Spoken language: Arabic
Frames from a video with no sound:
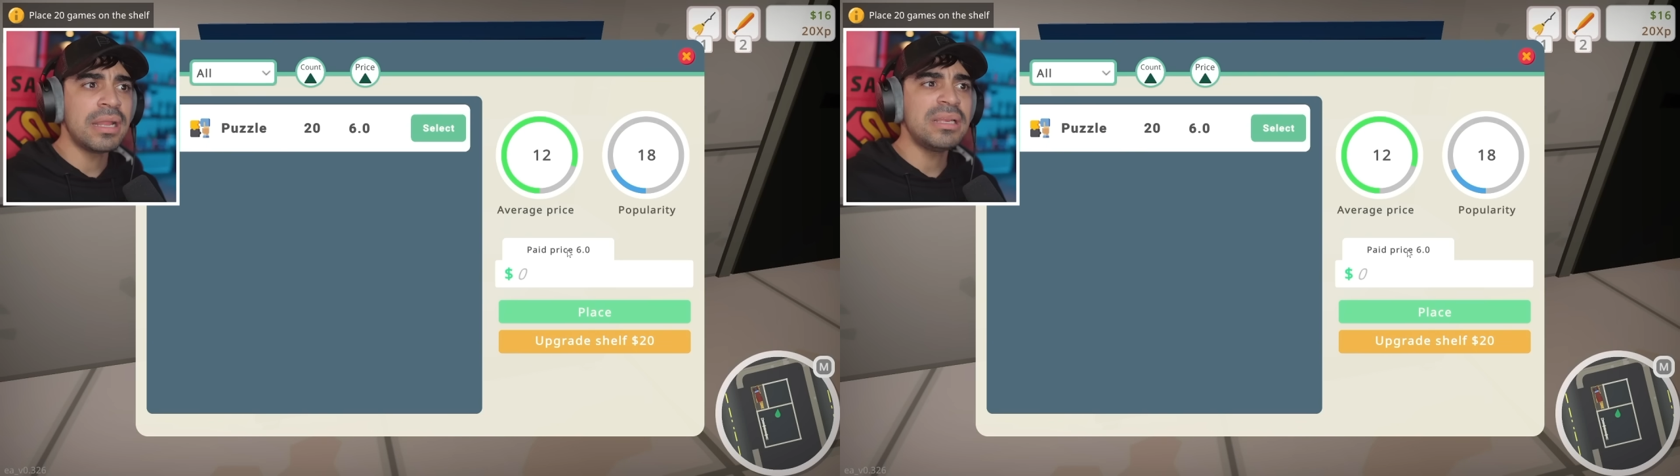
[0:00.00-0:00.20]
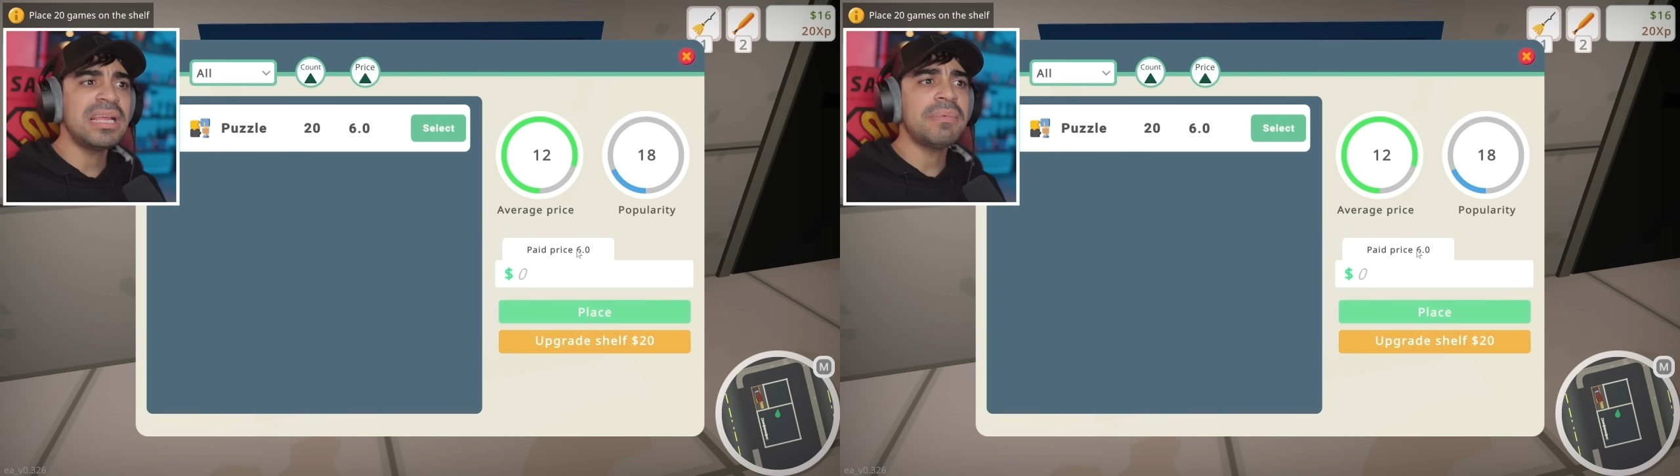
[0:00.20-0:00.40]

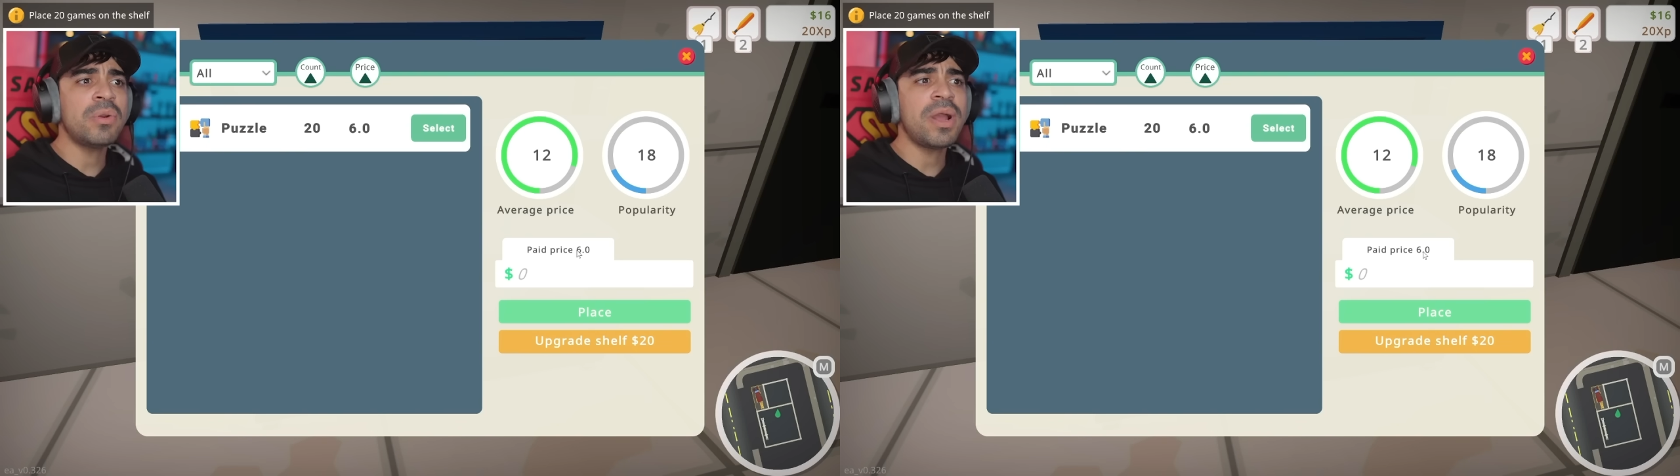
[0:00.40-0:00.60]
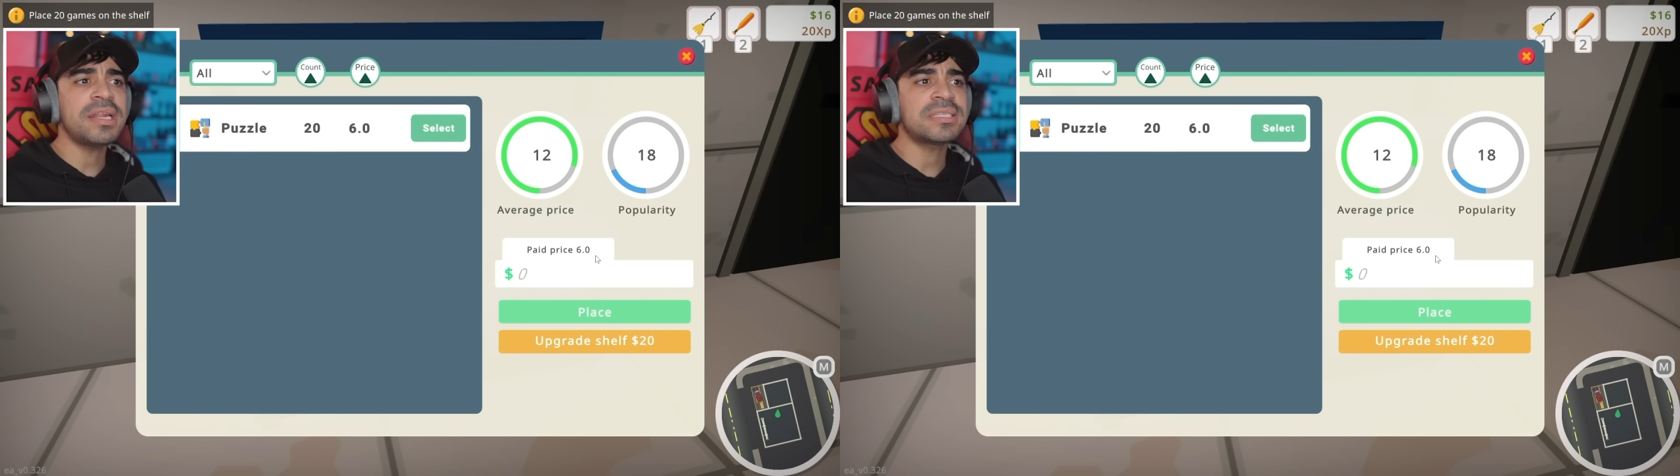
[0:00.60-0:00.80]
اللعبه
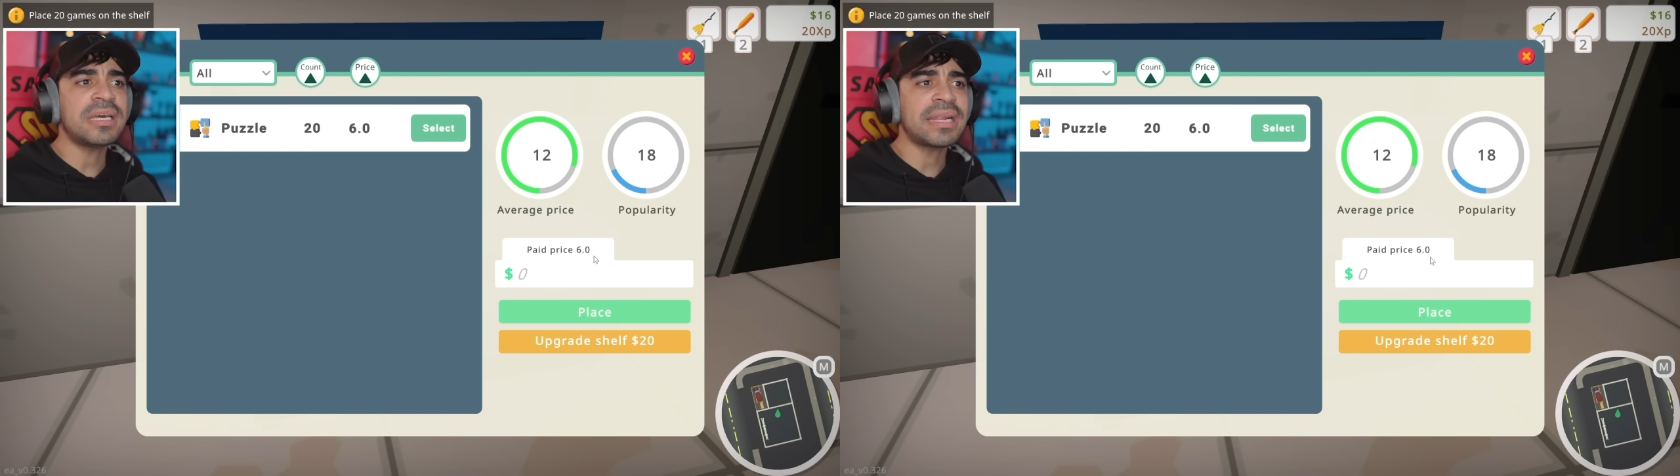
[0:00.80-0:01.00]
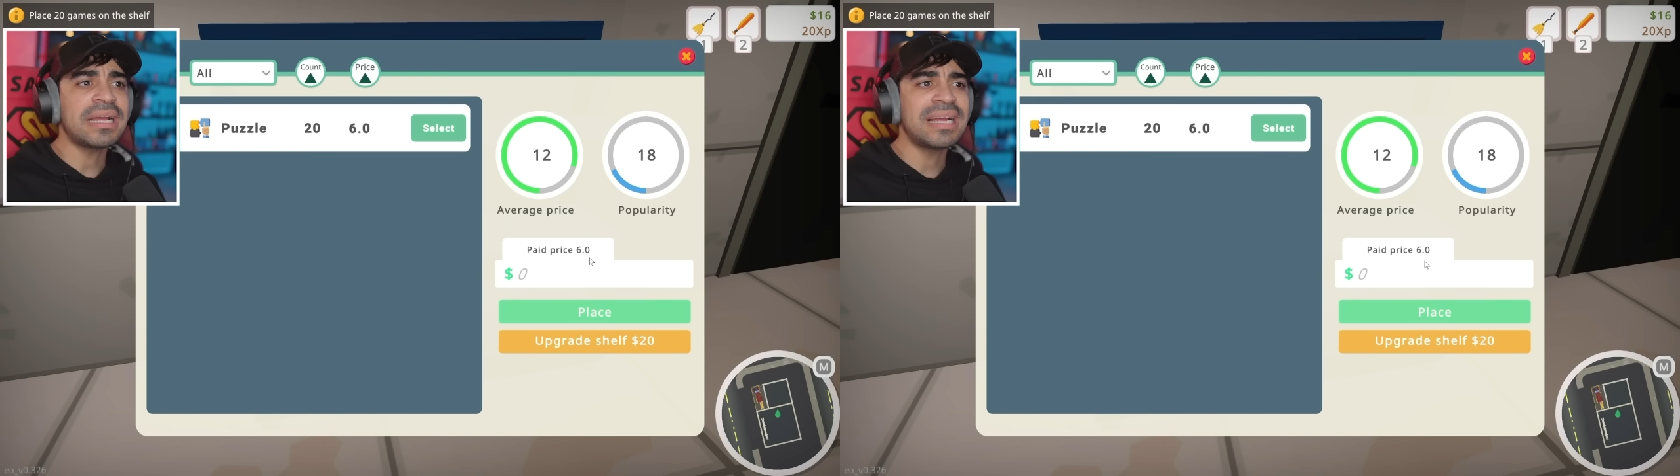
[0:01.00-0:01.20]
الواحده
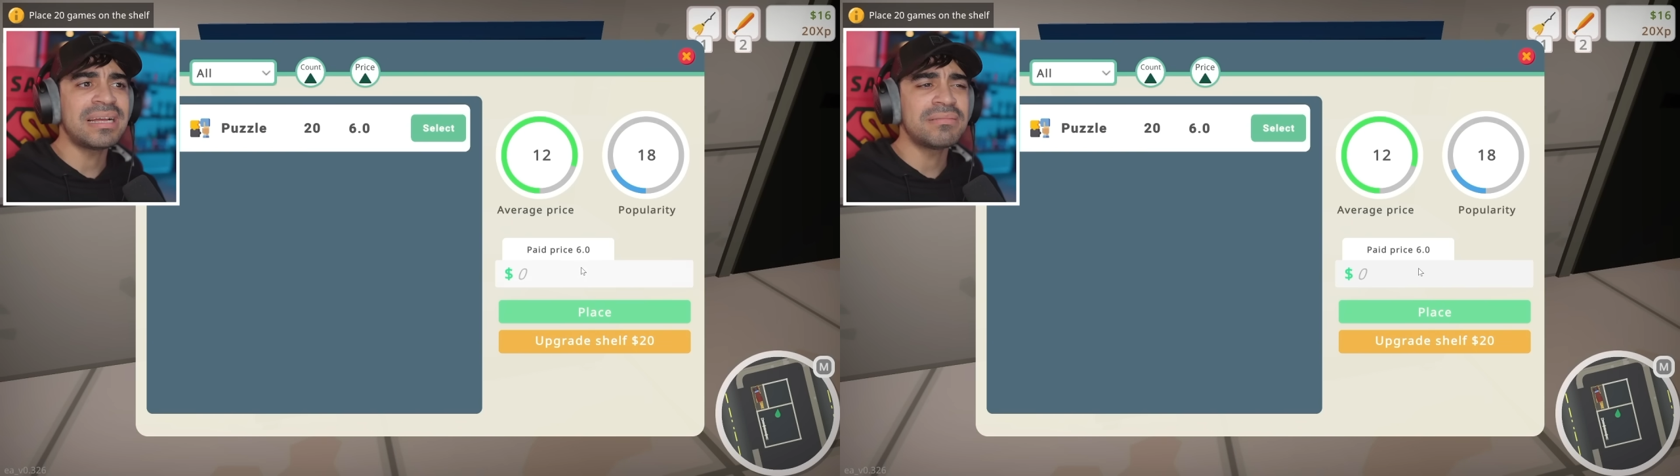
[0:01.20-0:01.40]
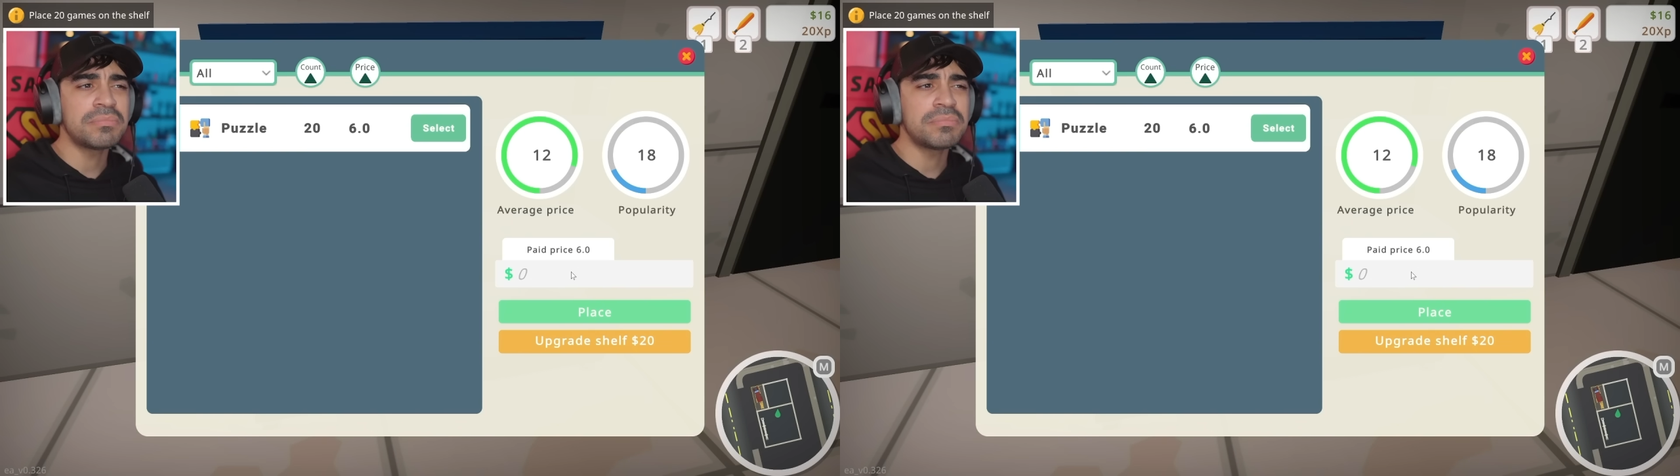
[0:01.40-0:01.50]
سعرها